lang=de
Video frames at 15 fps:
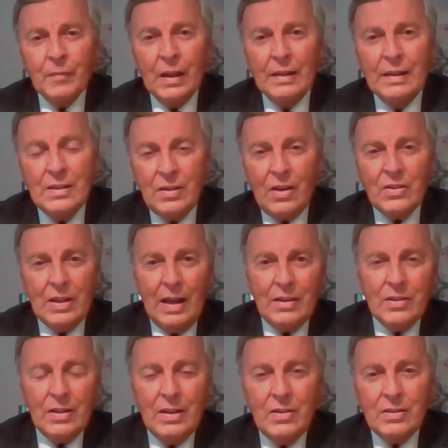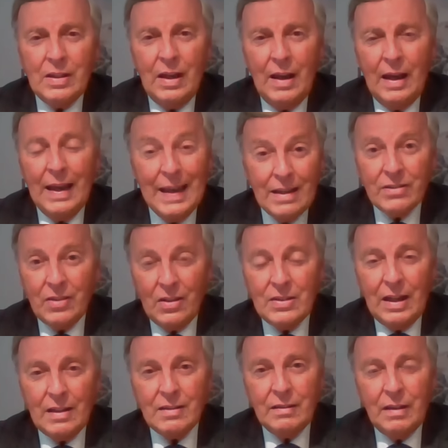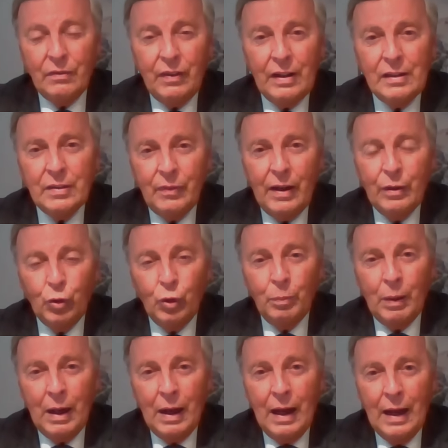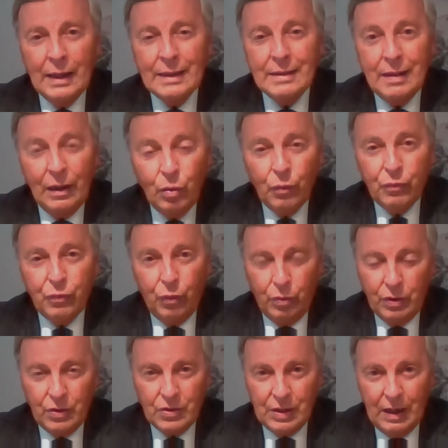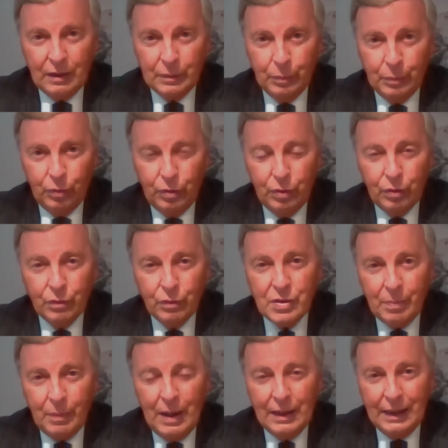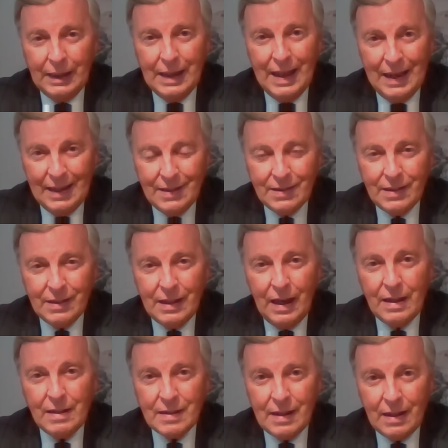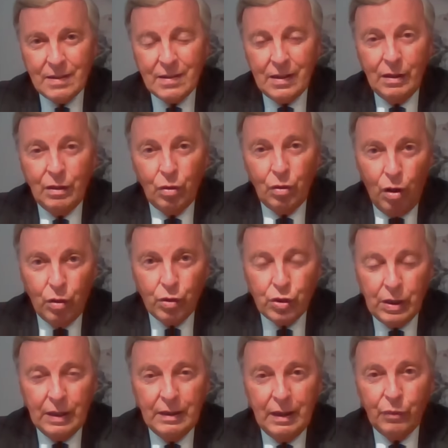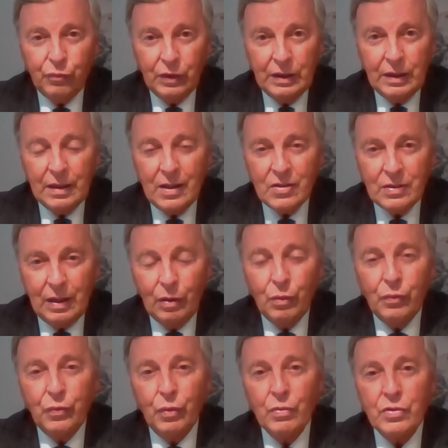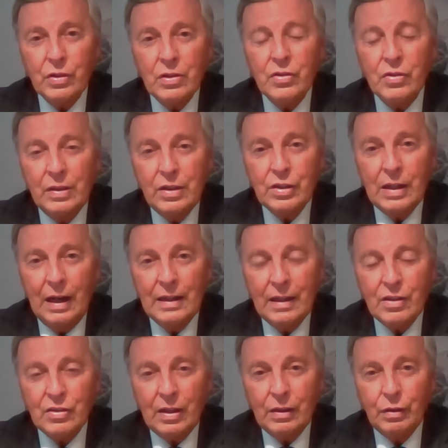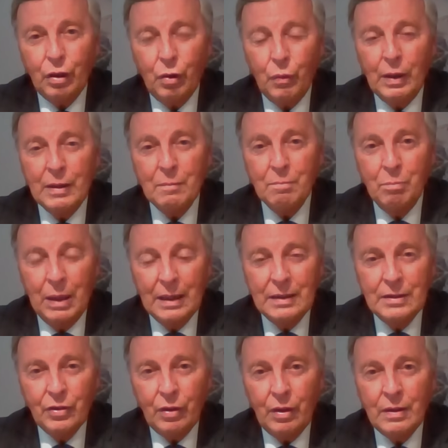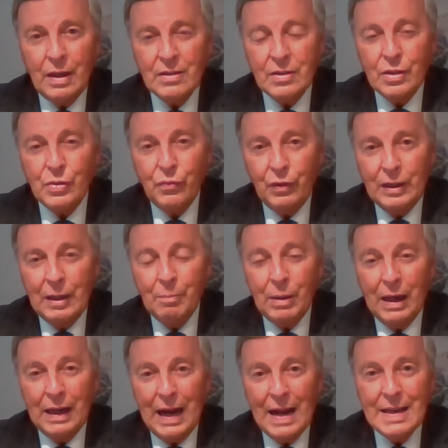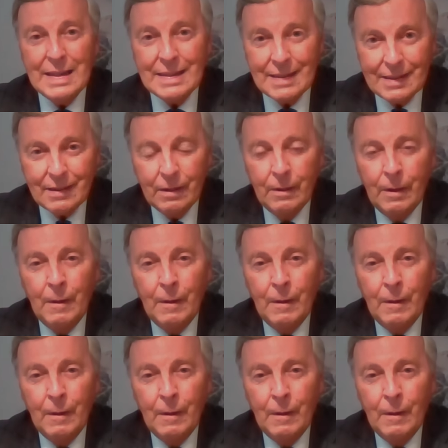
Dieser Satz ist der erste Satz, der weltweit über ein Telefon gesagt wurde, und zwar in Hessen, ein Satz in Deutsch. Denn der Erfinder des Telefons ist nicht Alexander Graham Bell, sondern das ist Philipp Reis.